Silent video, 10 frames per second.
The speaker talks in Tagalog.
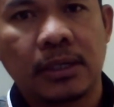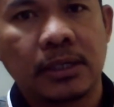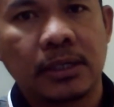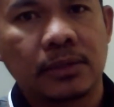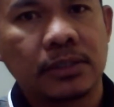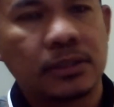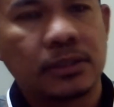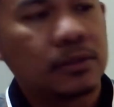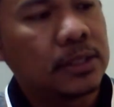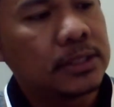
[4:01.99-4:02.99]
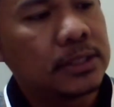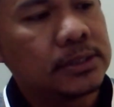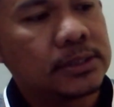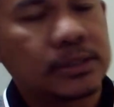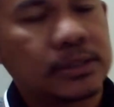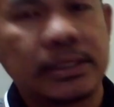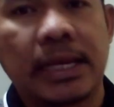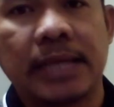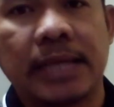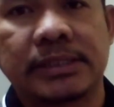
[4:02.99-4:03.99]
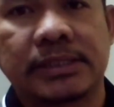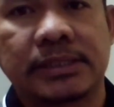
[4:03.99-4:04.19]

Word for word: ang likod nito is glass.